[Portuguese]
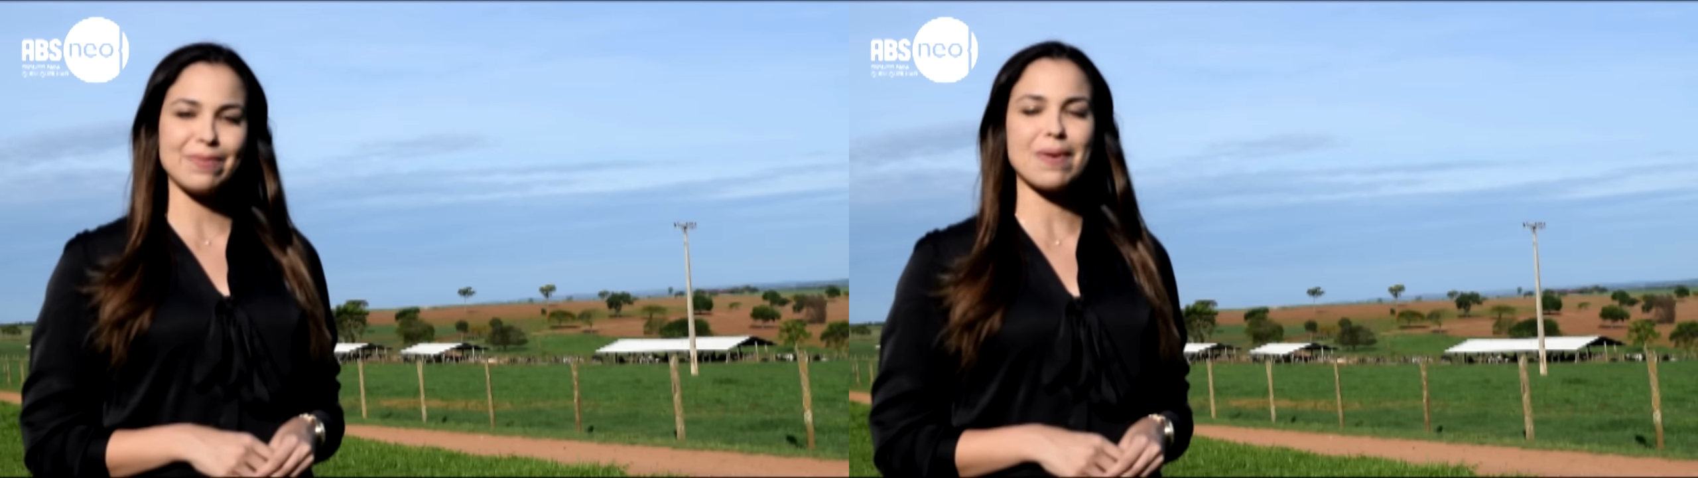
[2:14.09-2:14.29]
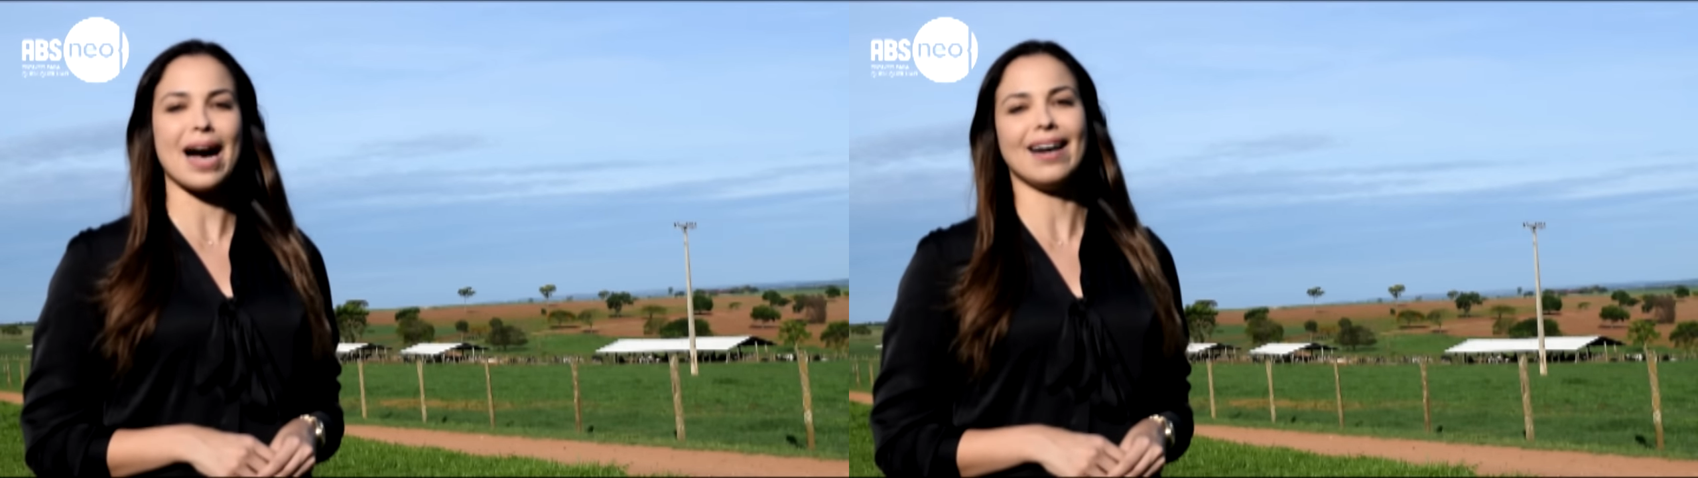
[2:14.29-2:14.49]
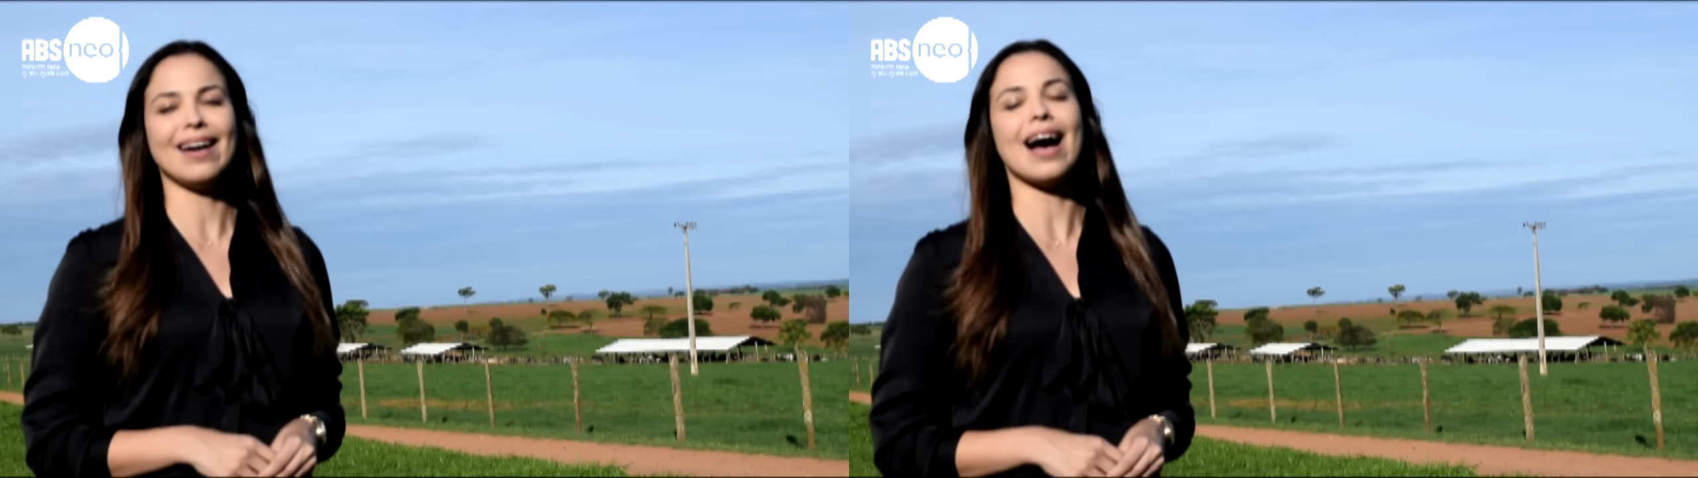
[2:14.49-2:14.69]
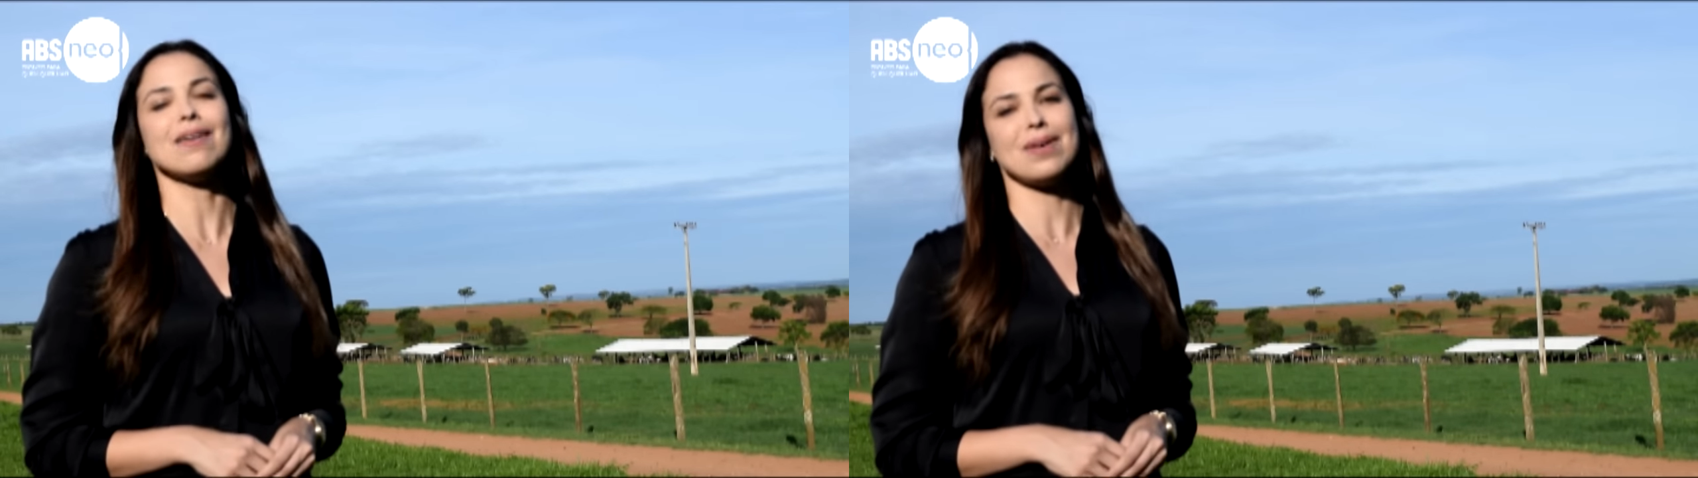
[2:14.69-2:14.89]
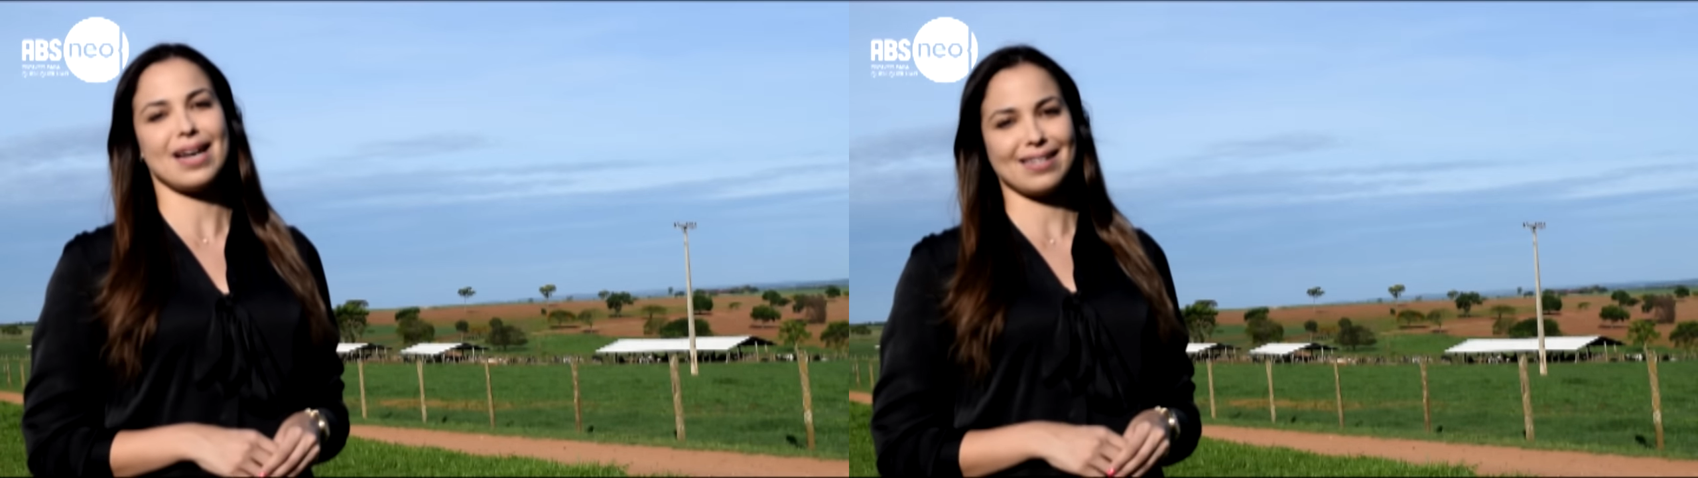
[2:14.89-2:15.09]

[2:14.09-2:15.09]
barra